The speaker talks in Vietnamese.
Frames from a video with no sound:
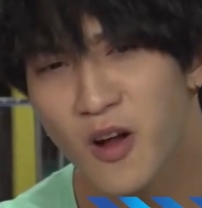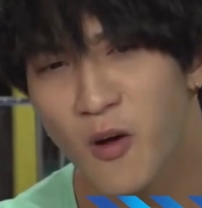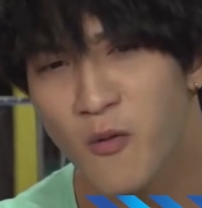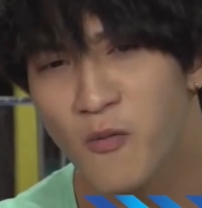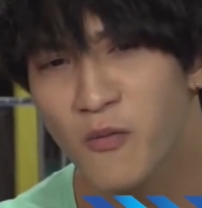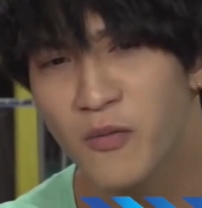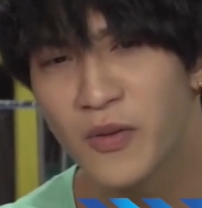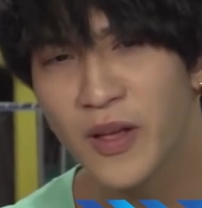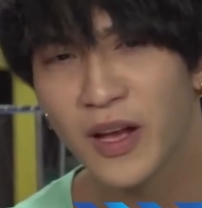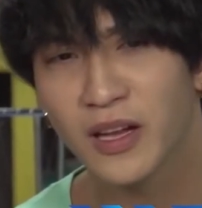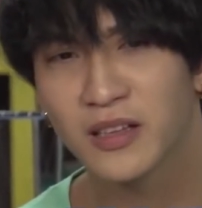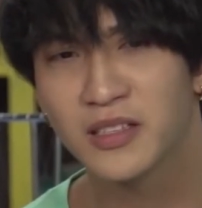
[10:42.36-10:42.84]
Công
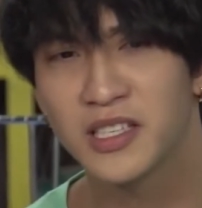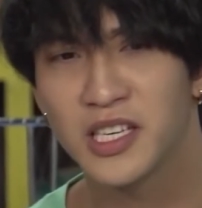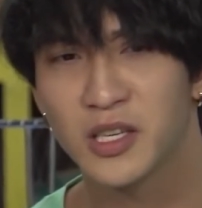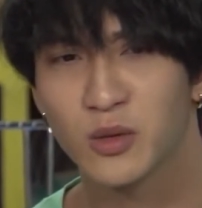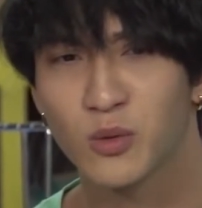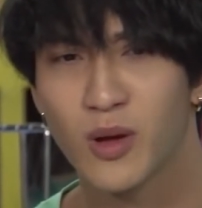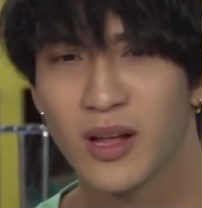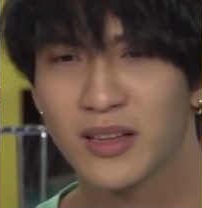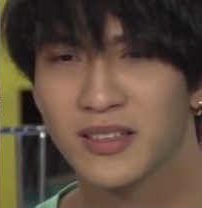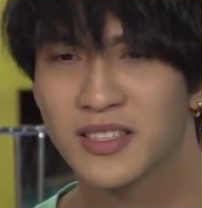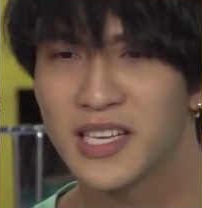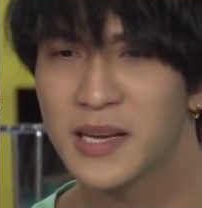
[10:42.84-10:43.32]
việc chỉ
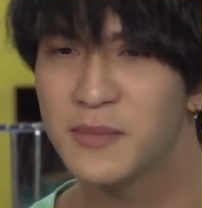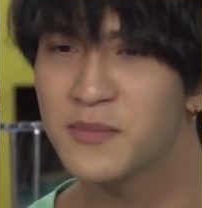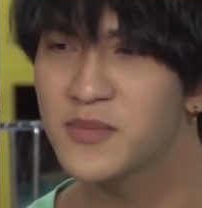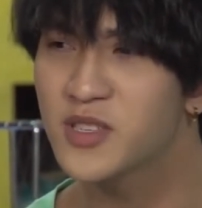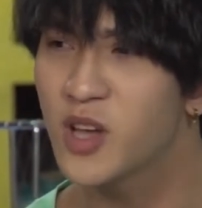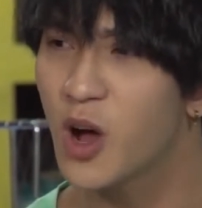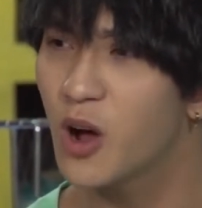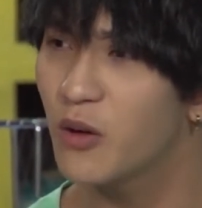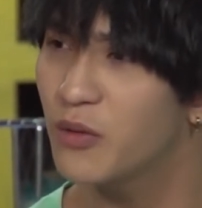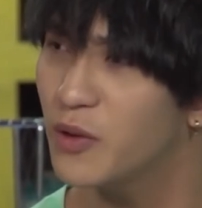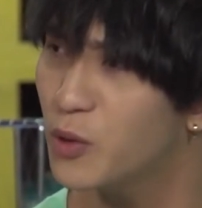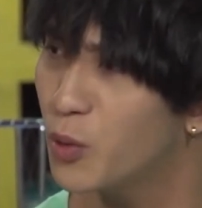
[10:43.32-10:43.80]
toàn chém
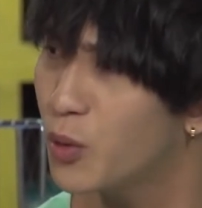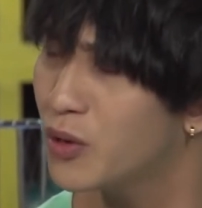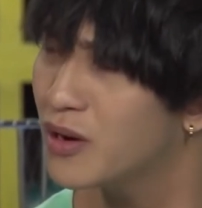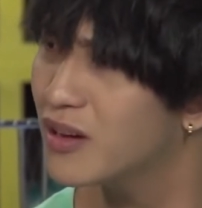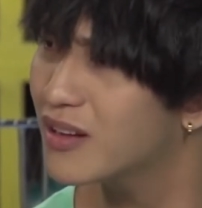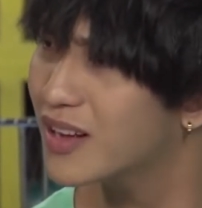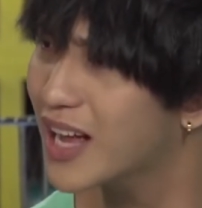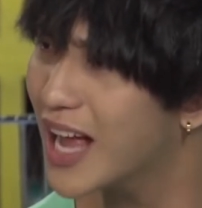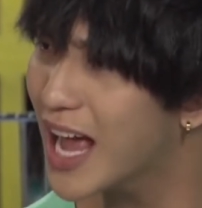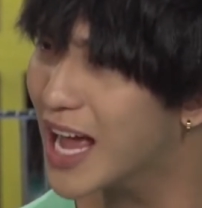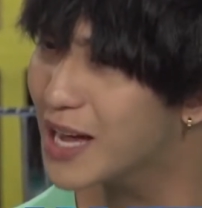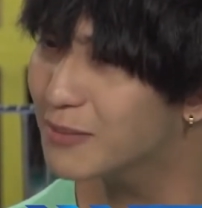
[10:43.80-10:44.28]
gió với uống
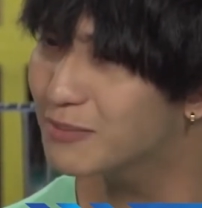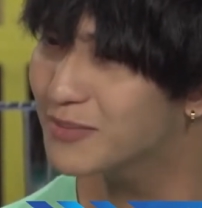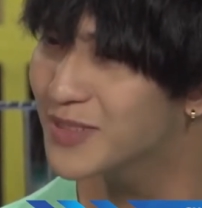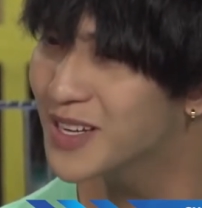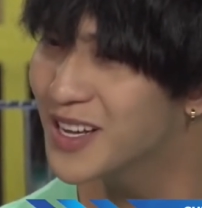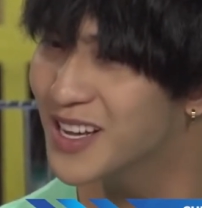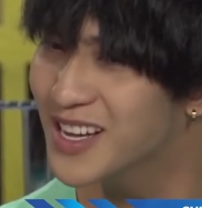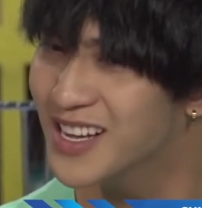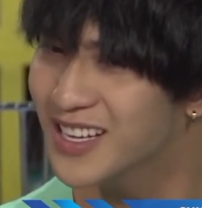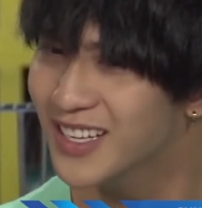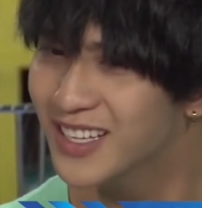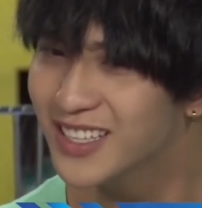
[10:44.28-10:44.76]
nước cam
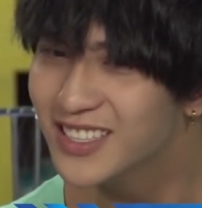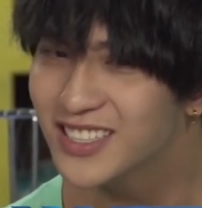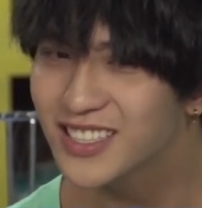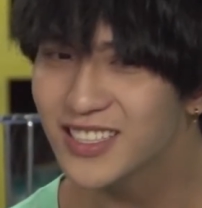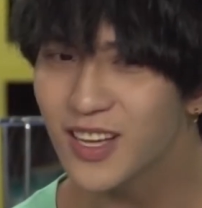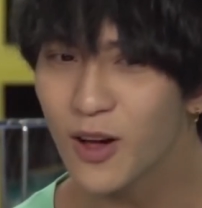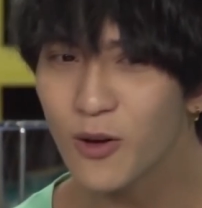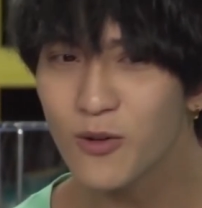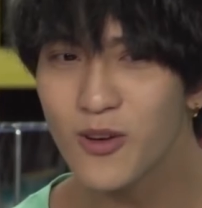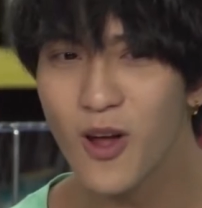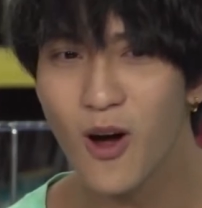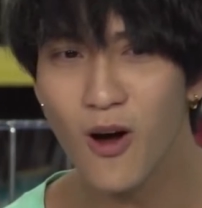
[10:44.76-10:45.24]

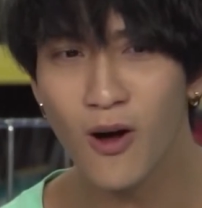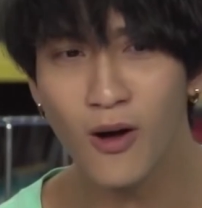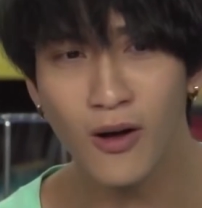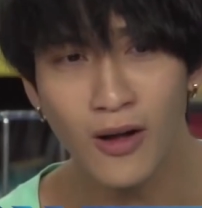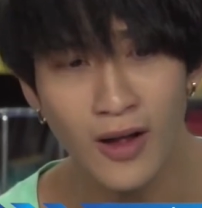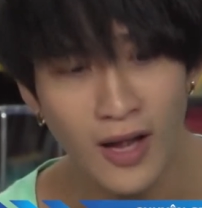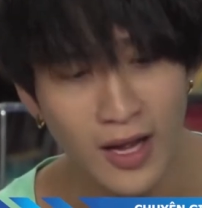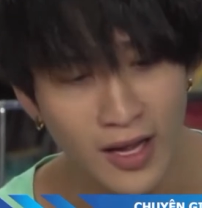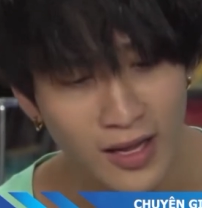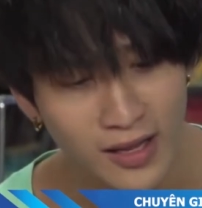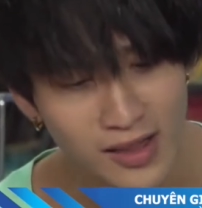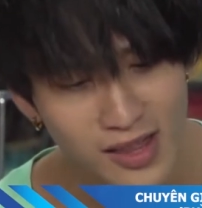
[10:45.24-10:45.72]
Sau đó
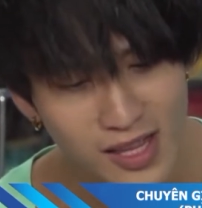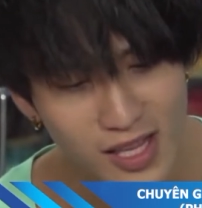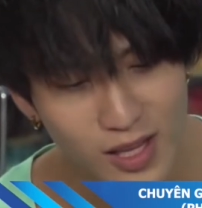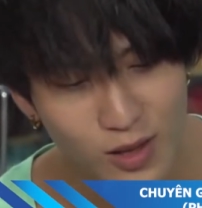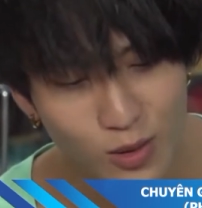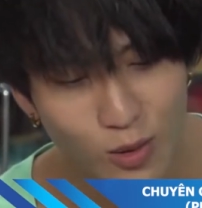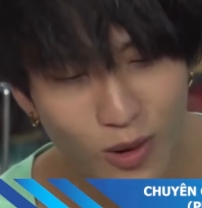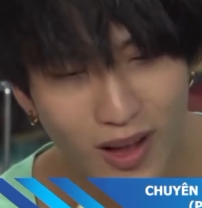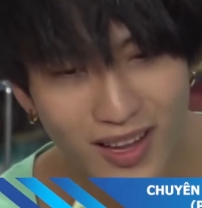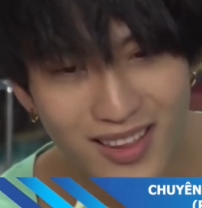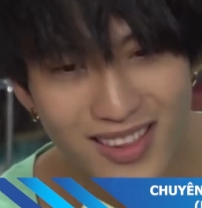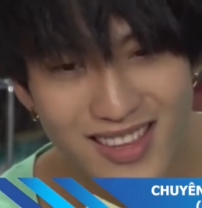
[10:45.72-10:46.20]
thì
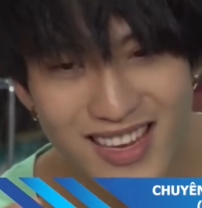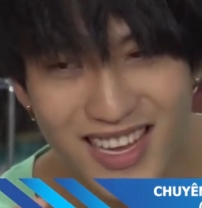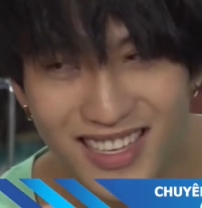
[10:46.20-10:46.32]
toàn